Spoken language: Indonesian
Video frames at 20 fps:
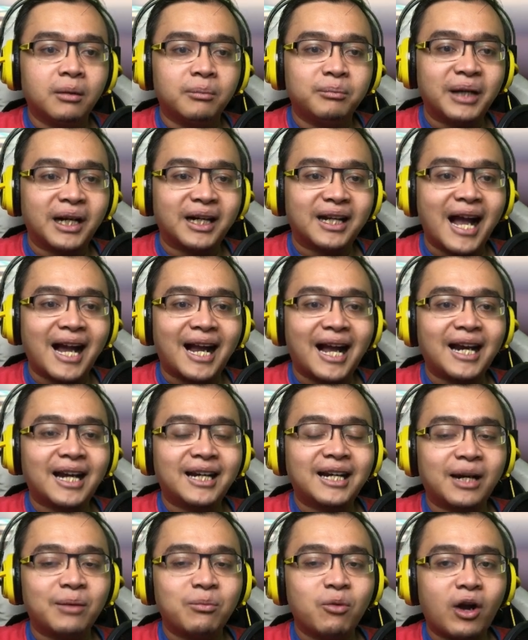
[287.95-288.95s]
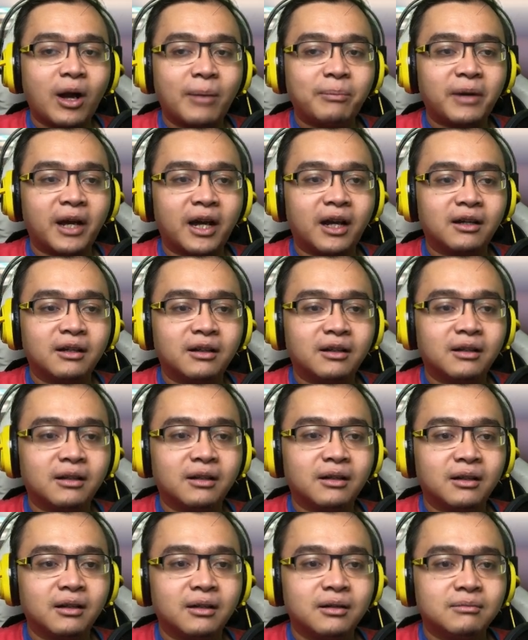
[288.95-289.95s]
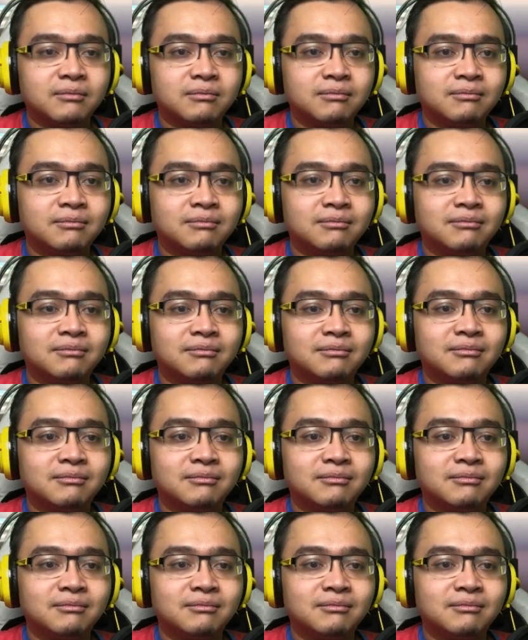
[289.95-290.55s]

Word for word: Biar gak kalah dari bokapnya. Hmm.